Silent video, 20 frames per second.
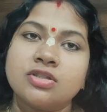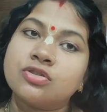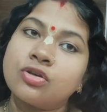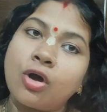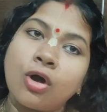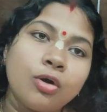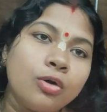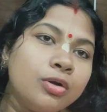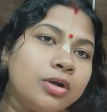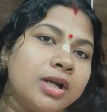
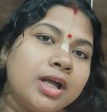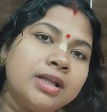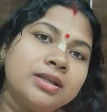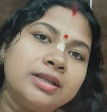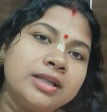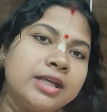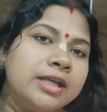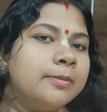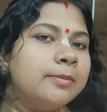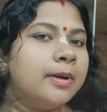জগন্নাথ
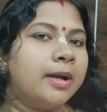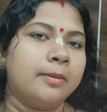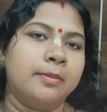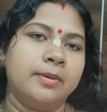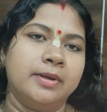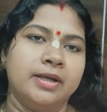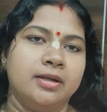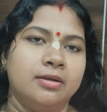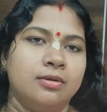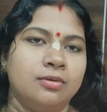
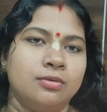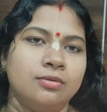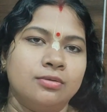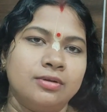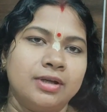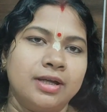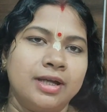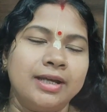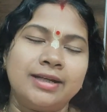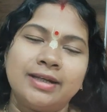কিভাবে এলো
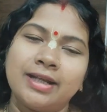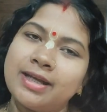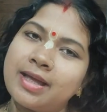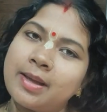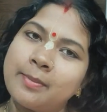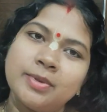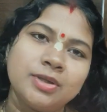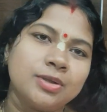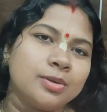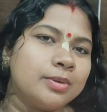এটাই
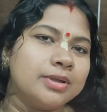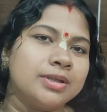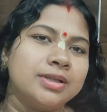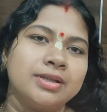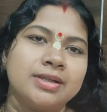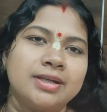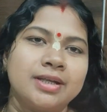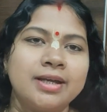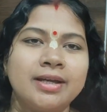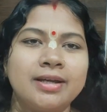আমি
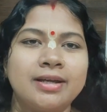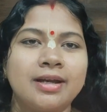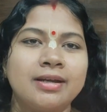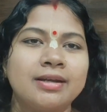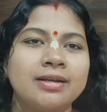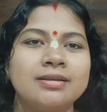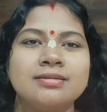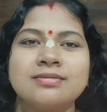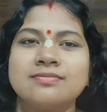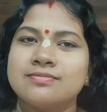তোমাদেরকে
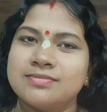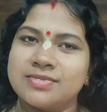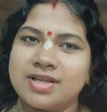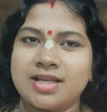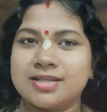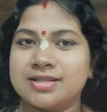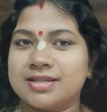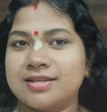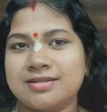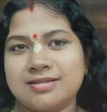এখানে
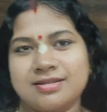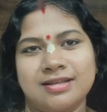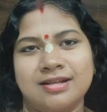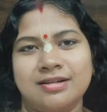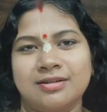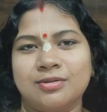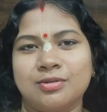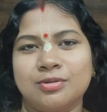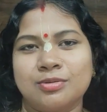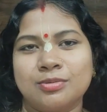আজকে
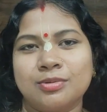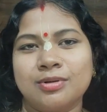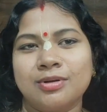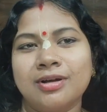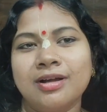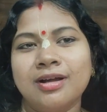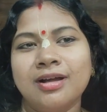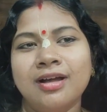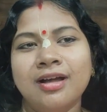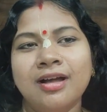শেয়ার করব
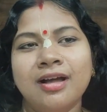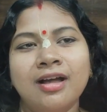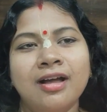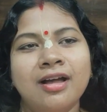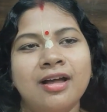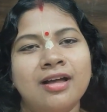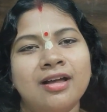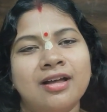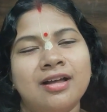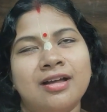
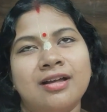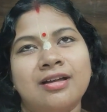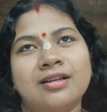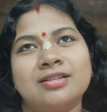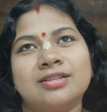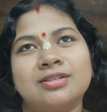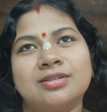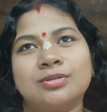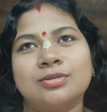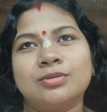
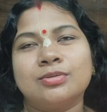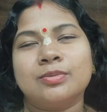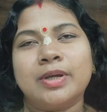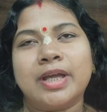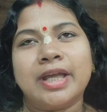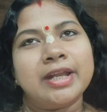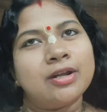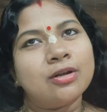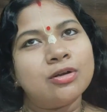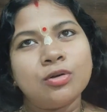তো
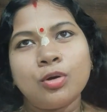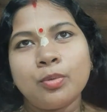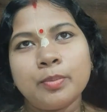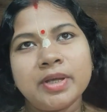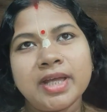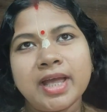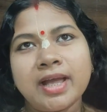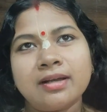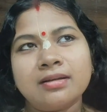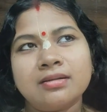
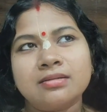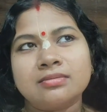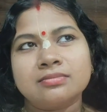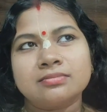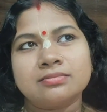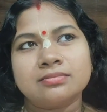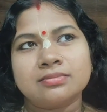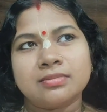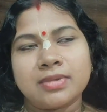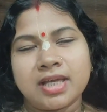এরকমই এক
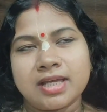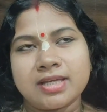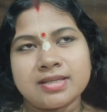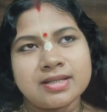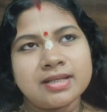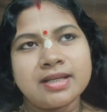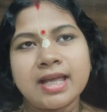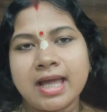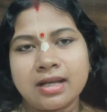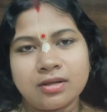এই
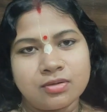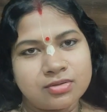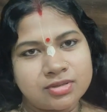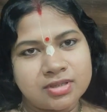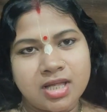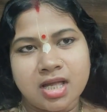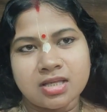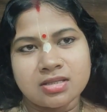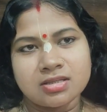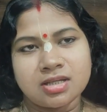যে গেল
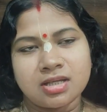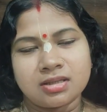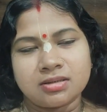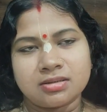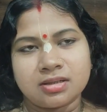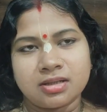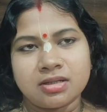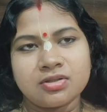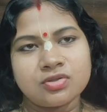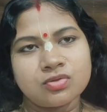স্নান
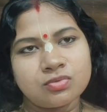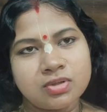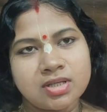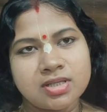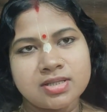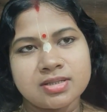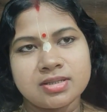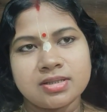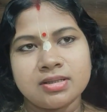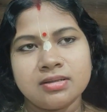যাত্রায়
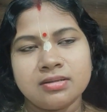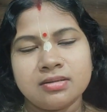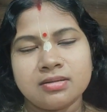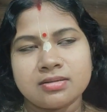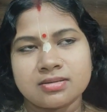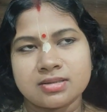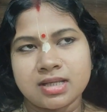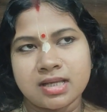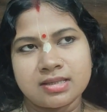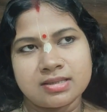শুনেছি
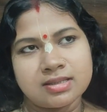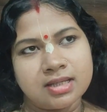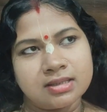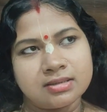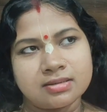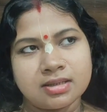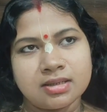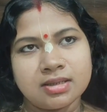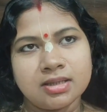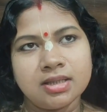
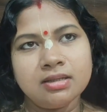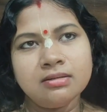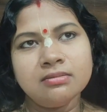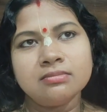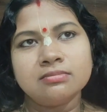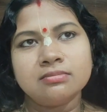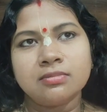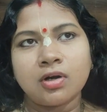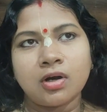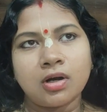যাত্রার দিন
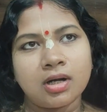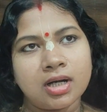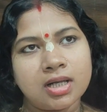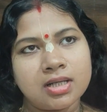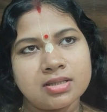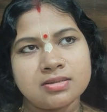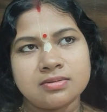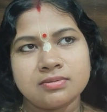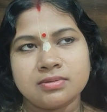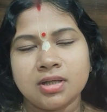
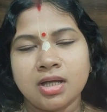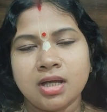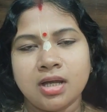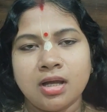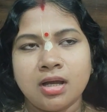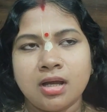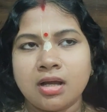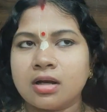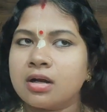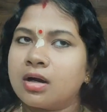মহারাজ
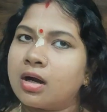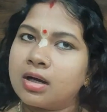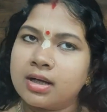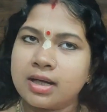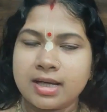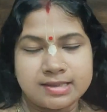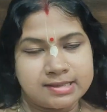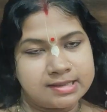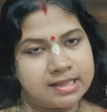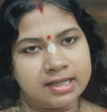
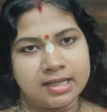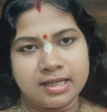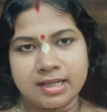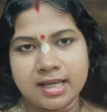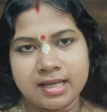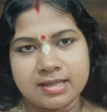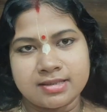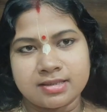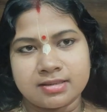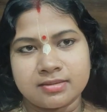গঙ্গা স্নানে
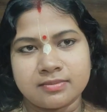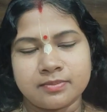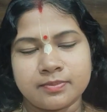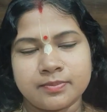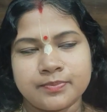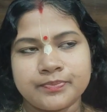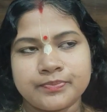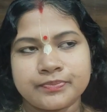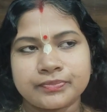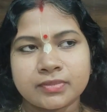গেছেন
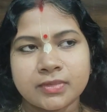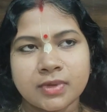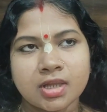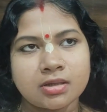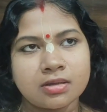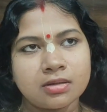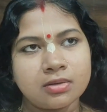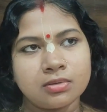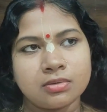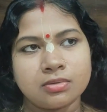
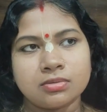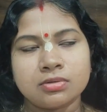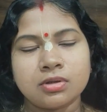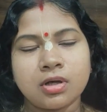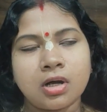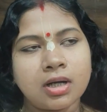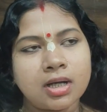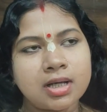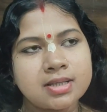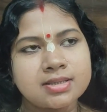তো
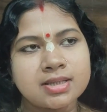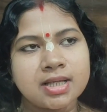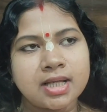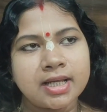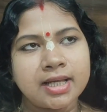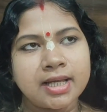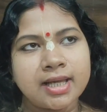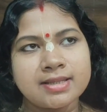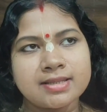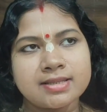গঙ্গা
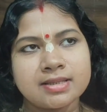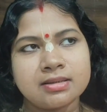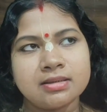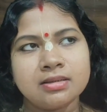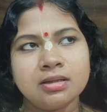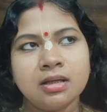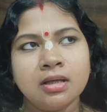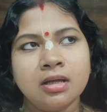স্নানে গেছেন